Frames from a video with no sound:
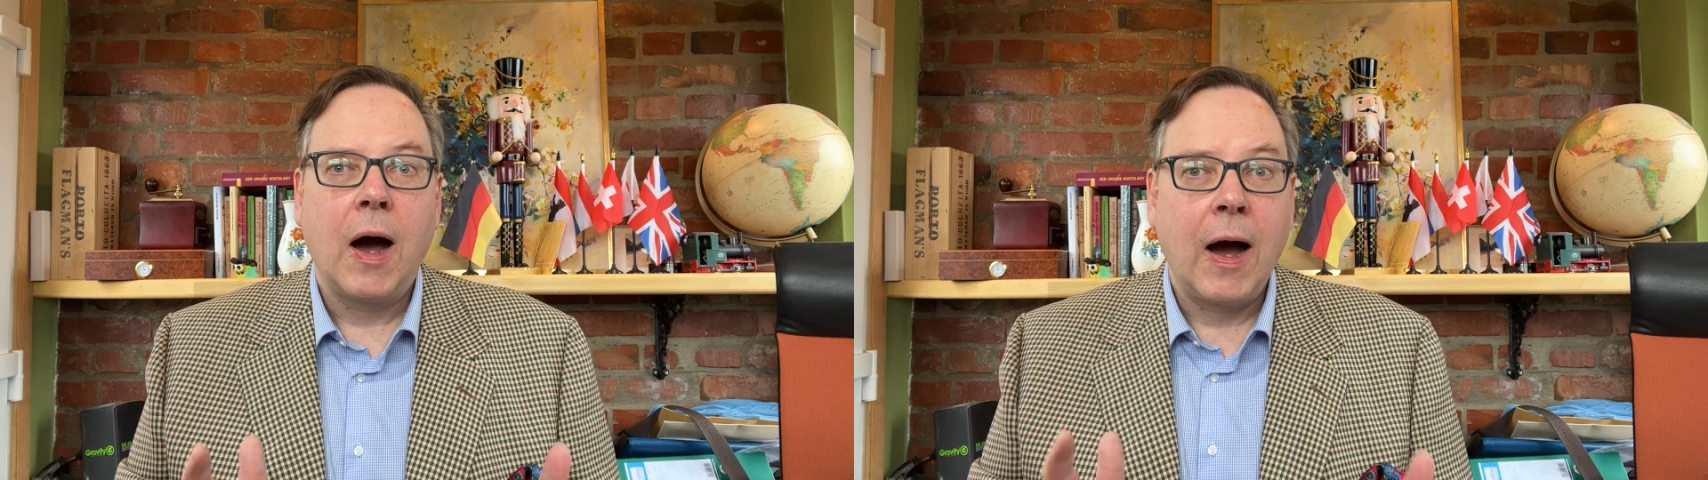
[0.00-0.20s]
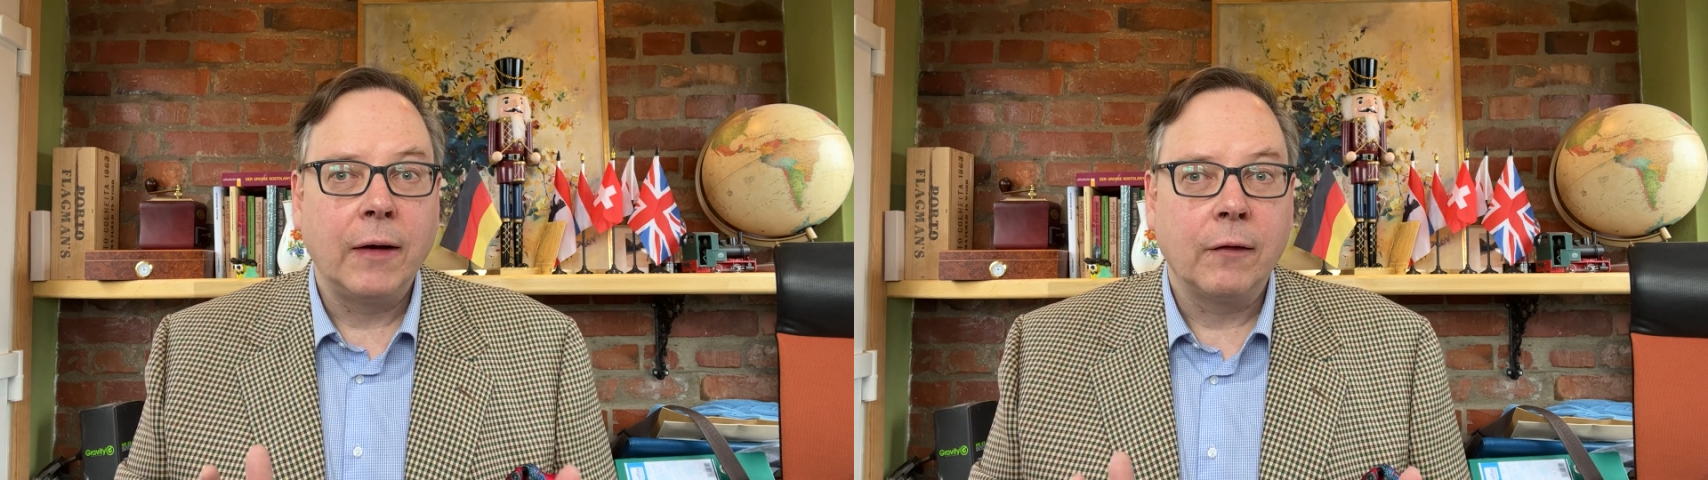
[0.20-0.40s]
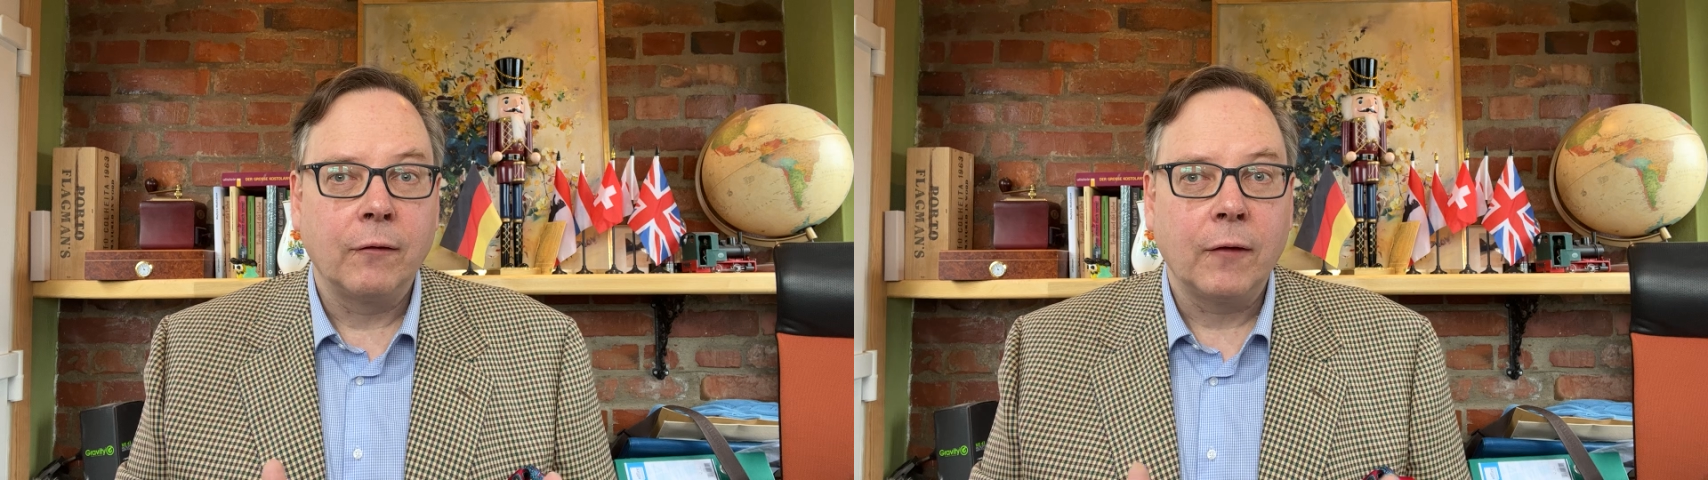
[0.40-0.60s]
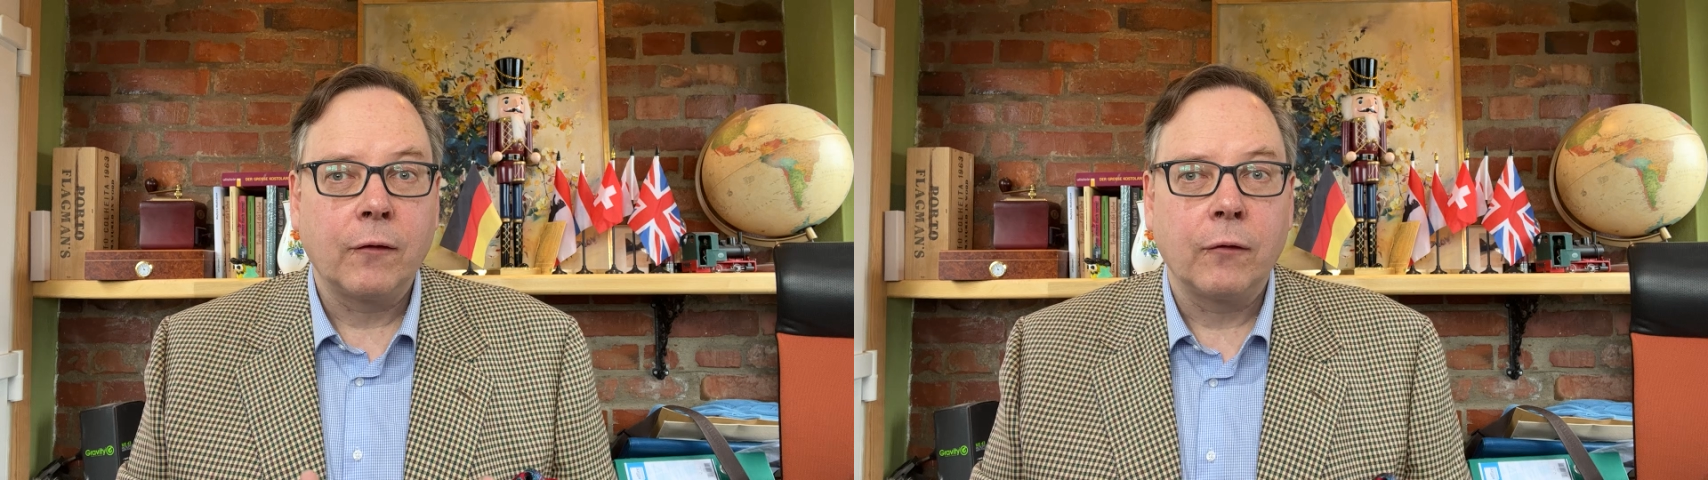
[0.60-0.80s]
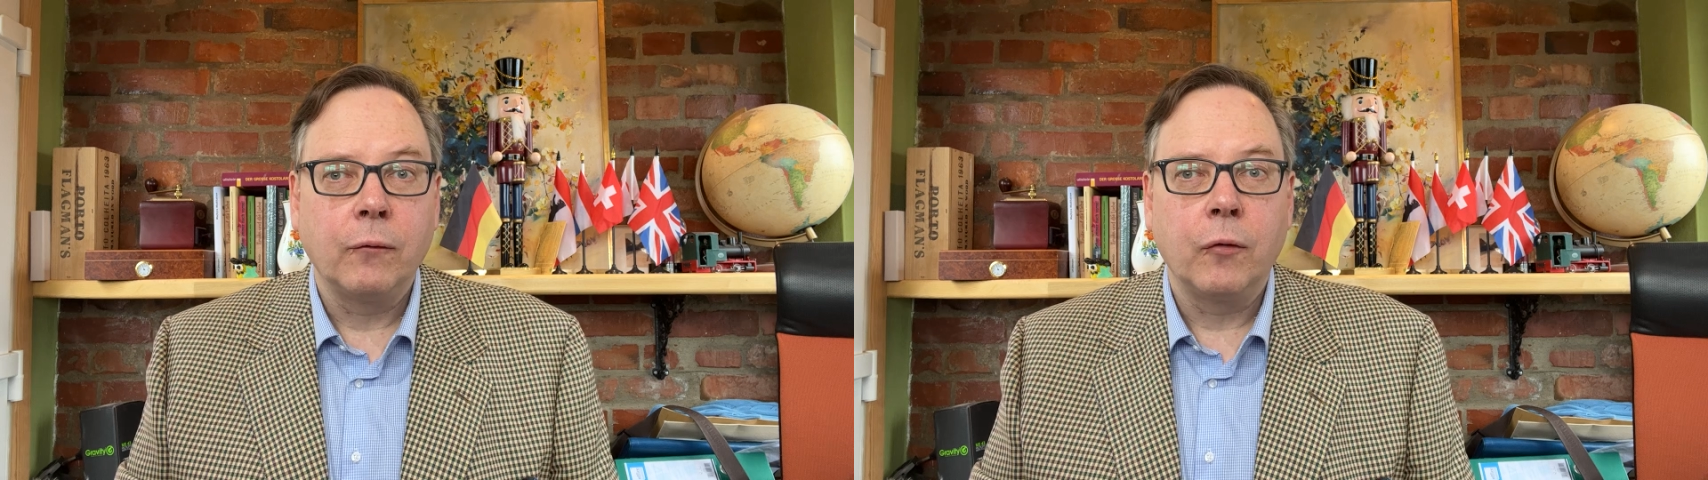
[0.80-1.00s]
Ein
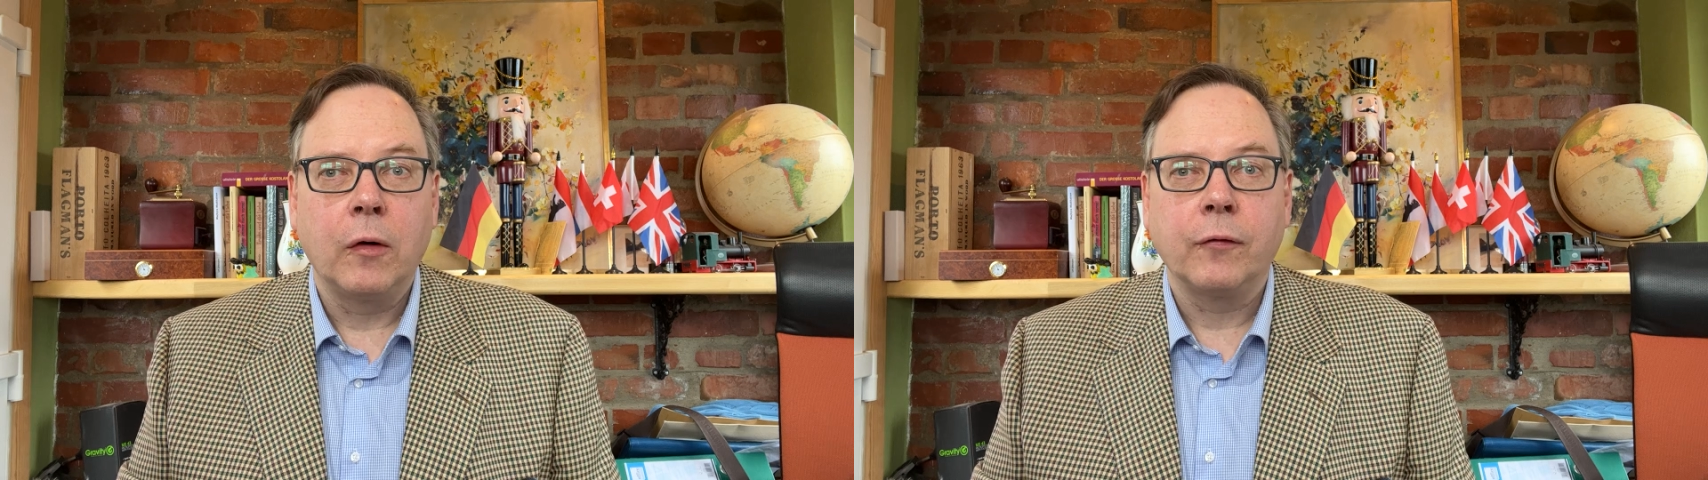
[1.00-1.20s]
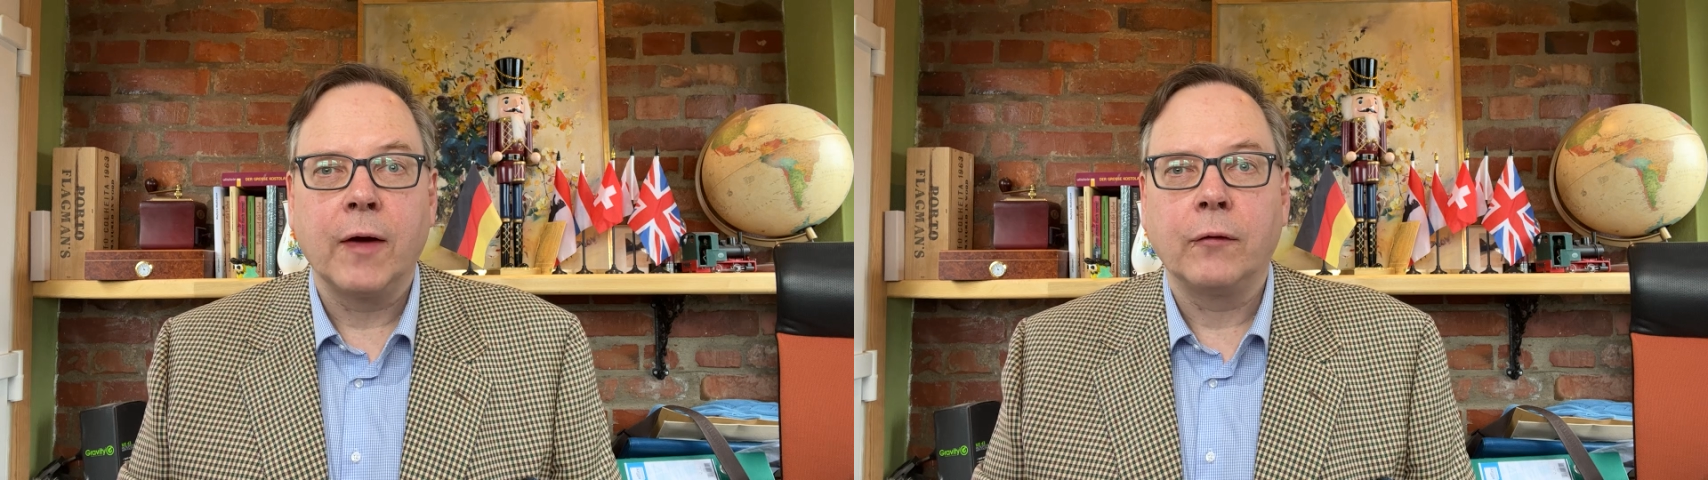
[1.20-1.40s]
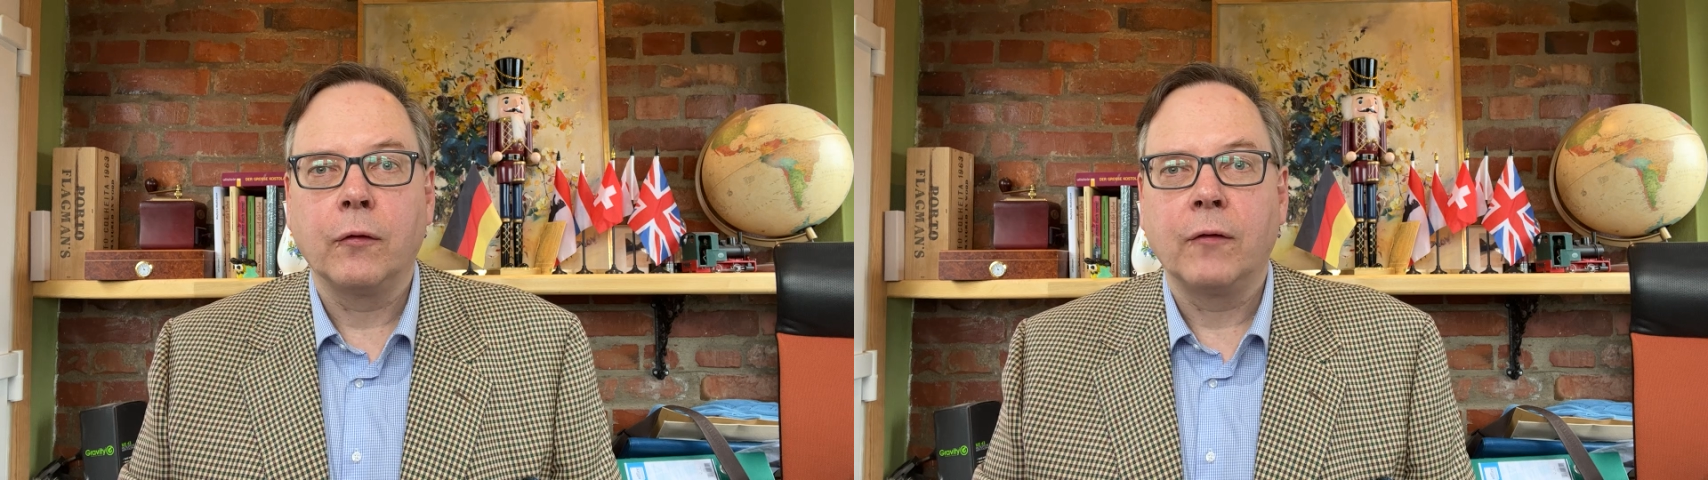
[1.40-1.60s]
Gesetzesentwurf dazu